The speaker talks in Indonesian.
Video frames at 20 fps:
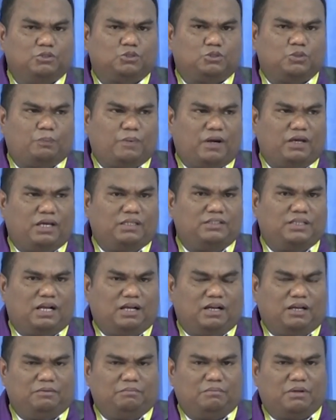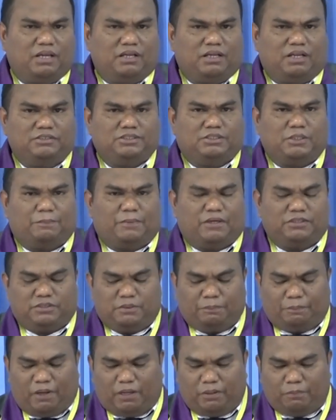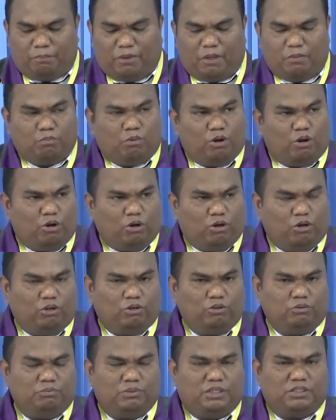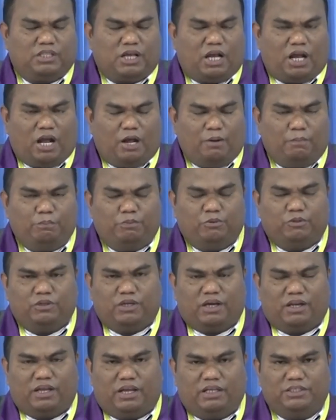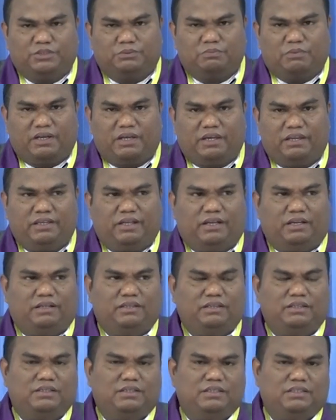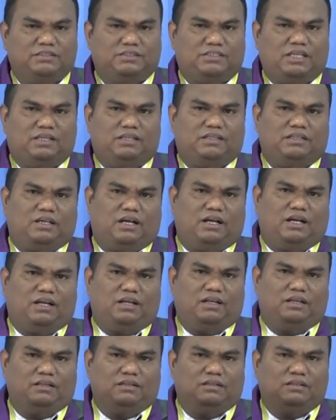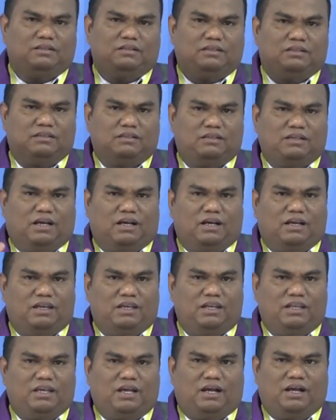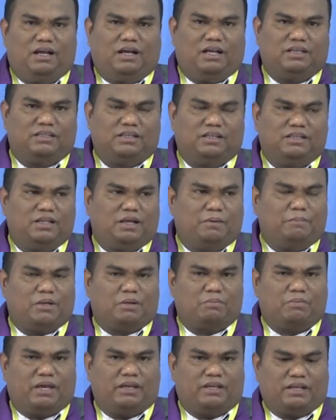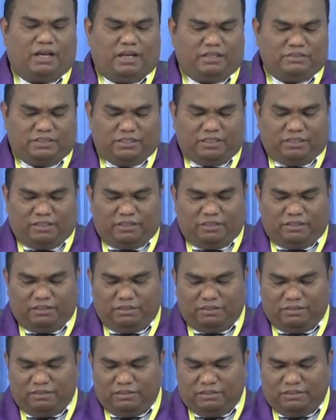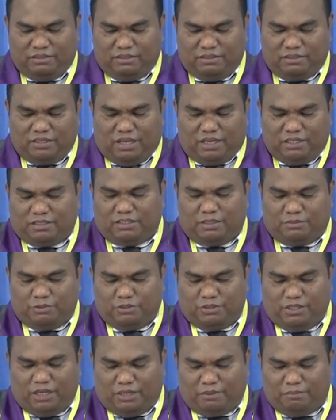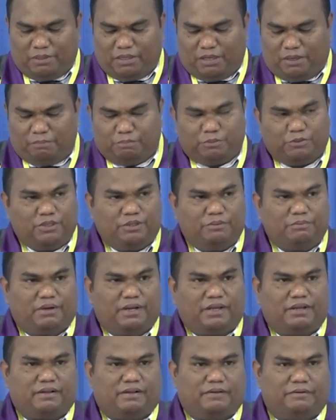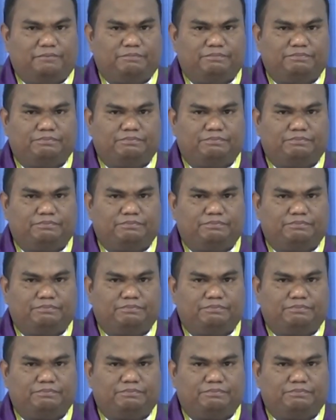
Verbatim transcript: supaya jangan mereka cepat-cepat memohon, minta ampun dan lain sebagainya sehingga ya Elia akhirnya berbaik hati dan kemudian mengampuni mereka.